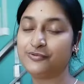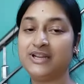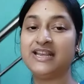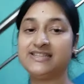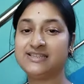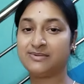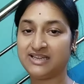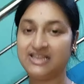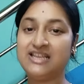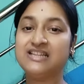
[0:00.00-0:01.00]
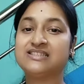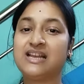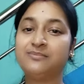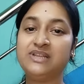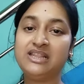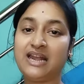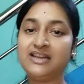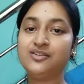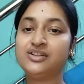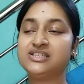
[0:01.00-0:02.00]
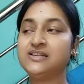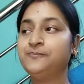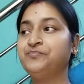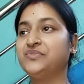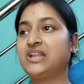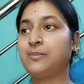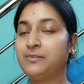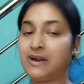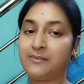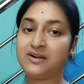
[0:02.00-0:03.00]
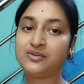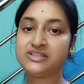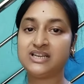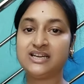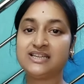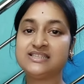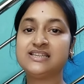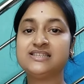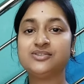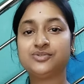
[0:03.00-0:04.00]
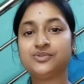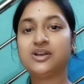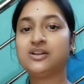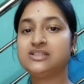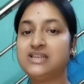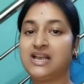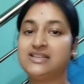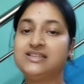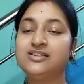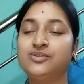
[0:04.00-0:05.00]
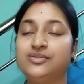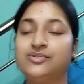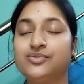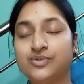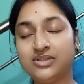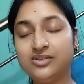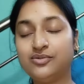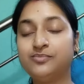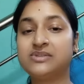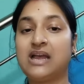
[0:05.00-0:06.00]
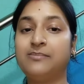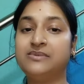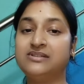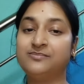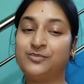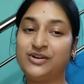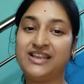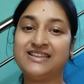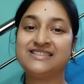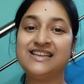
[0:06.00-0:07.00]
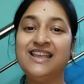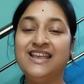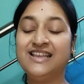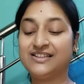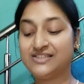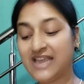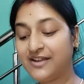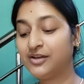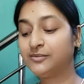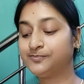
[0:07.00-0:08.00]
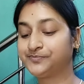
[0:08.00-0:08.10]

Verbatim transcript: ফুলে যাচ্ছে মানে চাপ দিয়ে দাঁড়িয়ে রয়েছি তারপর বারবার করে ছেলের কাছে যাচ্ছি ওষুধ খাওয়াচ্ছি আসছি তো সত্যি খুব চাপ পড়ে যাচ্ছে তো যাই হোক